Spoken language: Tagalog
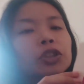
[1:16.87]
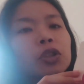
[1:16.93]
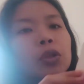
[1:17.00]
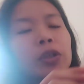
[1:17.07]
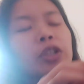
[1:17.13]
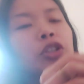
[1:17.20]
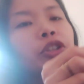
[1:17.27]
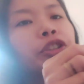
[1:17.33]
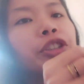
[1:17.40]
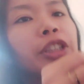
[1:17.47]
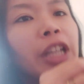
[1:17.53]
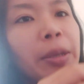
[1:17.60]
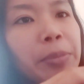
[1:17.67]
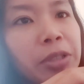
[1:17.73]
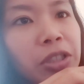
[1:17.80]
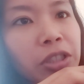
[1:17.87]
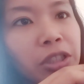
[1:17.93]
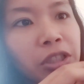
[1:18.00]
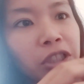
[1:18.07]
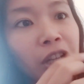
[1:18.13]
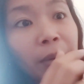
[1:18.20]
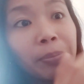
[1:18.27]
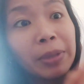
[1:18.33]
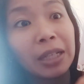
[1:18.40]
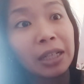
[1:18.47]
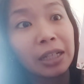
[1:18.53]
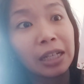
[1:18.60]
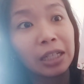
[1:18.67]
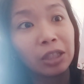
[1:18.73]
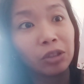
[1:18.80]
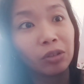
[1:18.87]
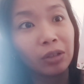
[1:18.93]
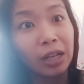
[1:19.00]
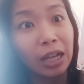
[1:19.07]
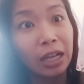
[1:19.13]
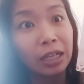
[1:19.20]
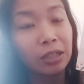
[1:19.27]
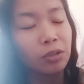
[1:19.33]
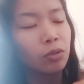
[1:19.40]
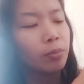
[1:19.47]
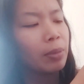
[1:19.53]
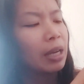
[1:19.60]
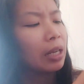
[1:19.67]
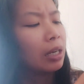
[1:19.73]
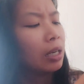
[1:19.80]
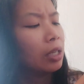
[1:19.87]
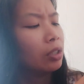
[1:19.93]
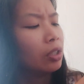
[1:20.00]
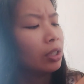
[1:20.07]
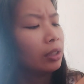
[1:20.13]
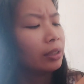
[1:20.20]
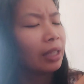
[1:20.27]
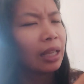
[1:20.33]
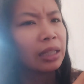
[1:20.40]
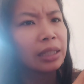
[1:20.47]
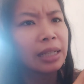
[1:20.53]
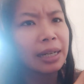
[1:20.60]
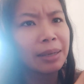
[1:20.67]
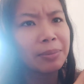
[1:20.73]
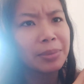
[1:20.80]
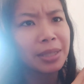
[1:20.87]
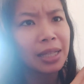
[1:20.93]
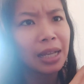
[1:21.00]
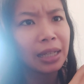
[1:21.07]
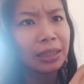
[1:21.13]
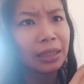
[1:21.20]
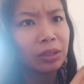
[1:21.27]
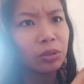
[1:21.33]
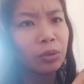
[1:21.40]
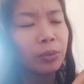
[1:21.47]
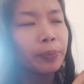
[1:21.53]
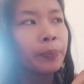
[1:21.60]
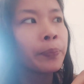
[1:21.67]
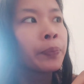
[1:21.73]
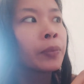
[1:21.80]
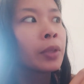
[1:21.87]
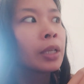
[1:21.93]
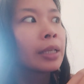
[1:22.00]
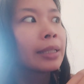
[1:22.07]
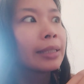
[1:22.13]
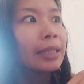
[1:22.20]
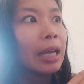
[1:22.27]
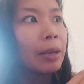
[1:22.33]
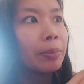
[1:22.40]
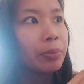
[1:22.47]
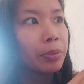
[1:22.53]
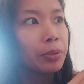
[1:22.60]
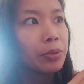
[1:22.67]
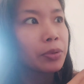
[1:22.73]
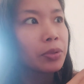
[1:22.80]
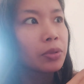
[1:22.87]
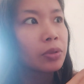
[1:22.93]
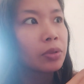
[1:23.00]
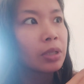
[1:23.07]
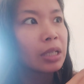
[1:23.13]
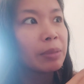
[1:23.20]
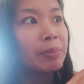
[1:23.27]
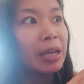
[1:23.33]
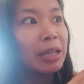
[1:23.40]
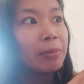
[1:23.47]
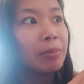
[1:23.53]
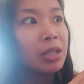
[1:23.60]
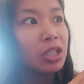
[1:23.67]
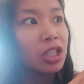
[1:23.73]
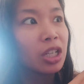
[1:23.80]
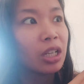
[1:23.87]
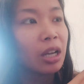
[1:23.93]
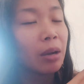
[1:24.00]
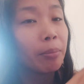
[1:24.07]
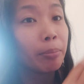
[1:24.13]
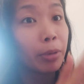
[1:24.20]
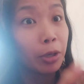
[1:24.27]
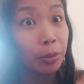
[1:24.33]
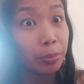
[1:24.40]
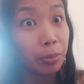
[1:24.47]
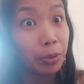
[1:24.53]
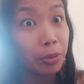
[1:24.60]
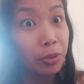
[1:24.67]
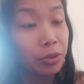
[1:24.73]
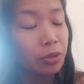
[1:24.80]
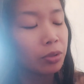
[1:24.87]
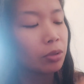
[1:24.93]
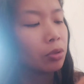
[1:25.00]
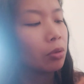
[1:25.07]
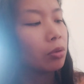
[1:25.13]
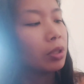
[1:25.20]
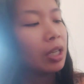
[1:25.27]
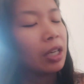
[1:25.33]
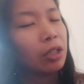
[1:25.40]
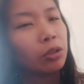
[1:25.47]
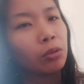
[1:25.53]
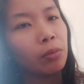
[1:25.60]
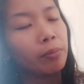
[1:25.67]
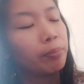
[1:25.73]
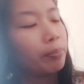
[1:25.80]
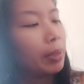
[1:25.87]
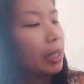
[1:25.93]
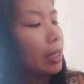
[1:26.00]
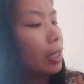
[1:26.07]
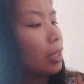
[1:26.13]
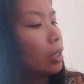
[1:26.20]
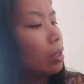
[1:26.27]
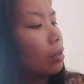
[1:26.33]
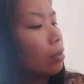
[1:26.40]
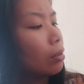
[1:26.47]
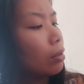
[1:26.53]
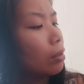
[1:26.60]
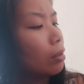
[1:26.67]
So, in-order namin siya sa Shopee ng ganito lang. So, parang ano 10 grams lang ata to. Tapos, iba-iba siya ng purpose. So, kunwari itong pink,